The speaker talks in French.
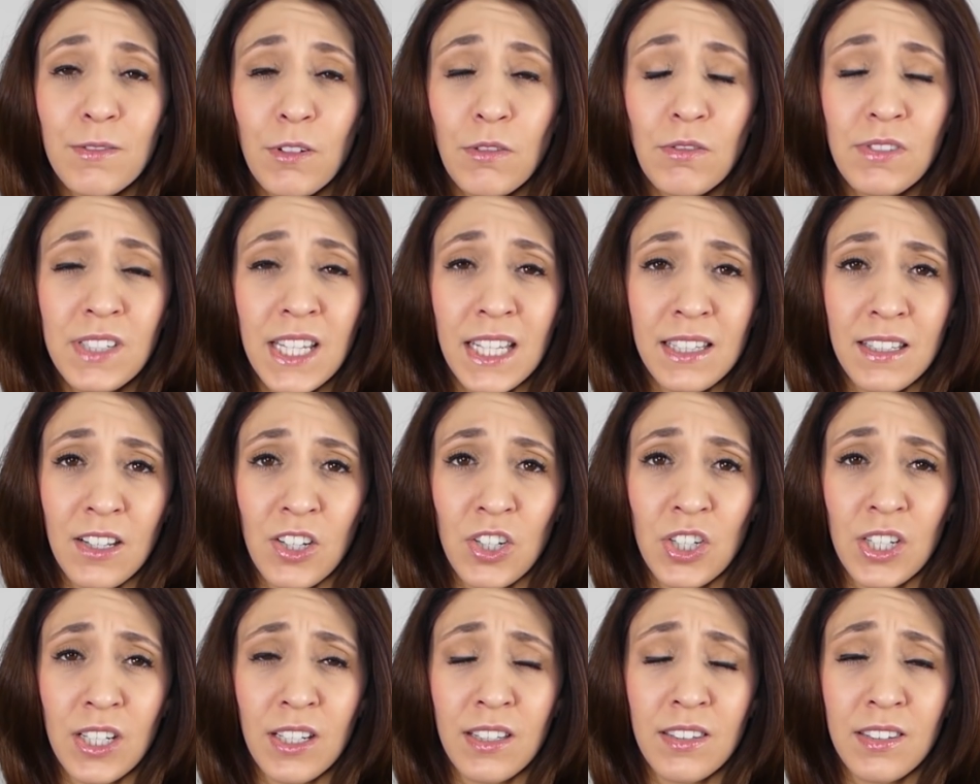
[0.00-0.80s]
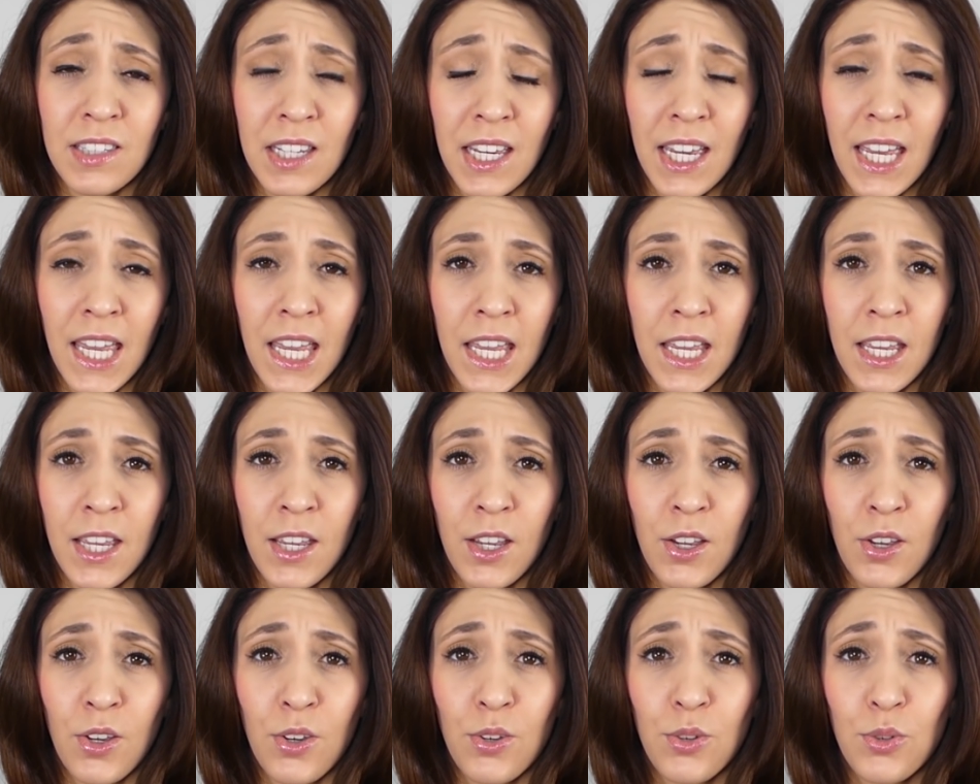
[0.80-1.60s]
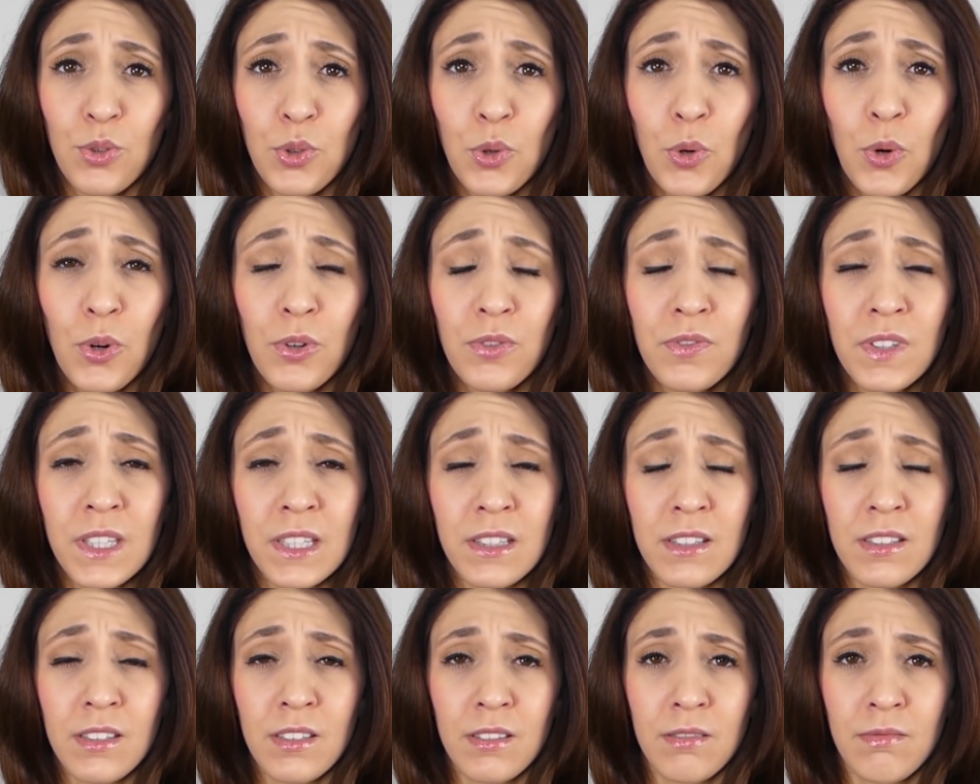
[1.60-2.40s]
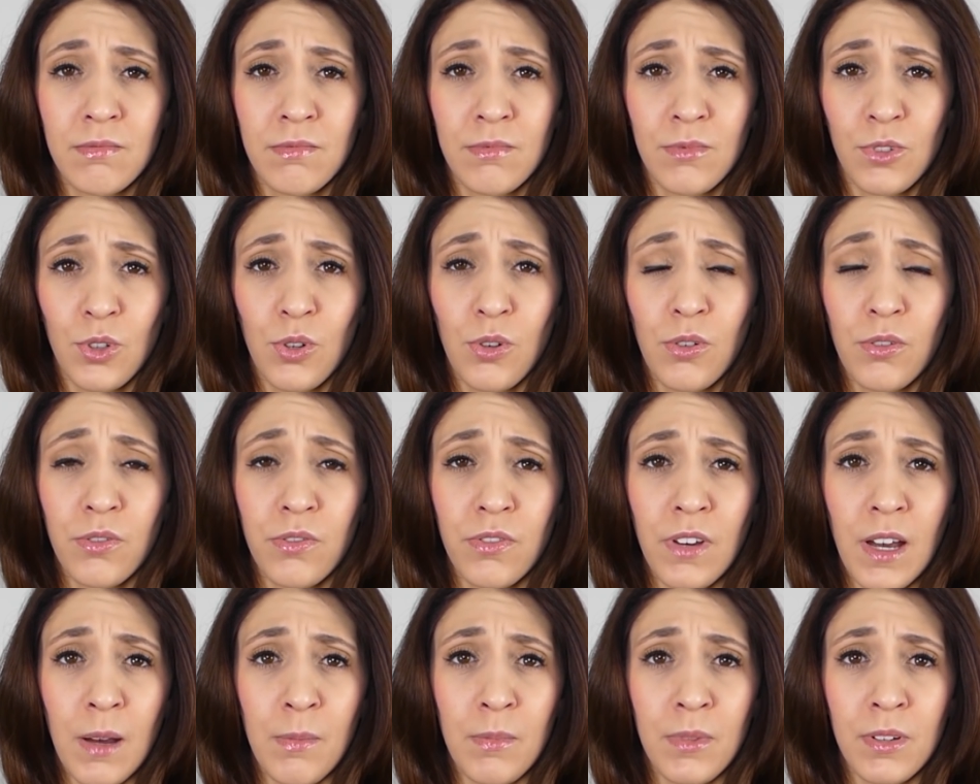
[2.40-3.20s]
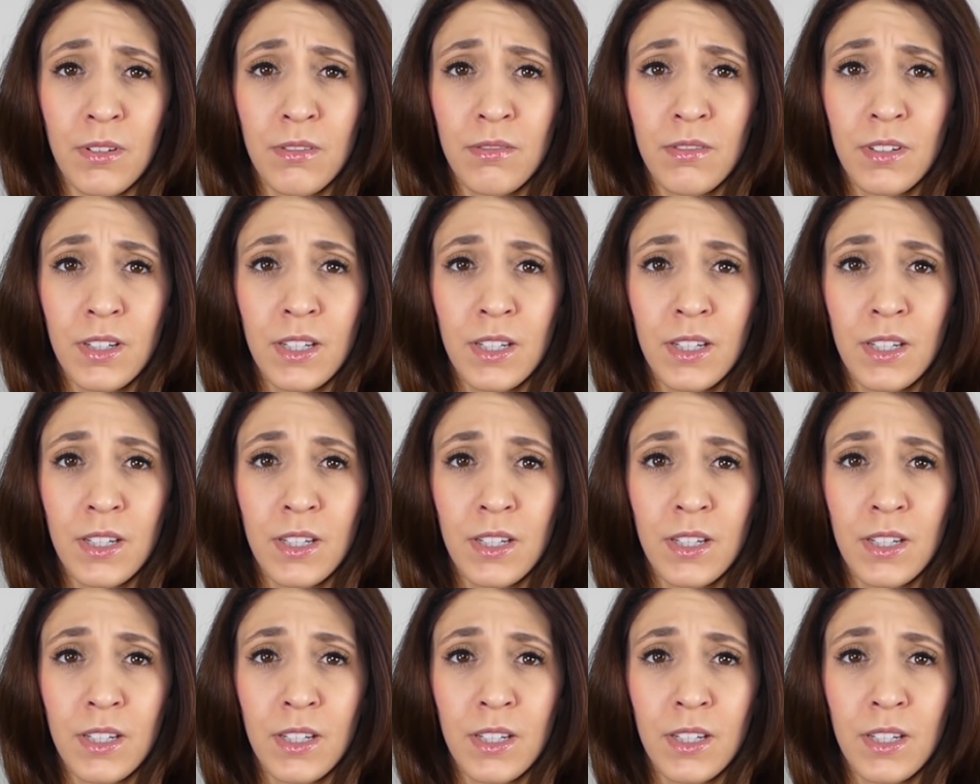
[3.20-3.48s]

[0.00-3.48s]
vous vous attachez très, trop vite aux femmes,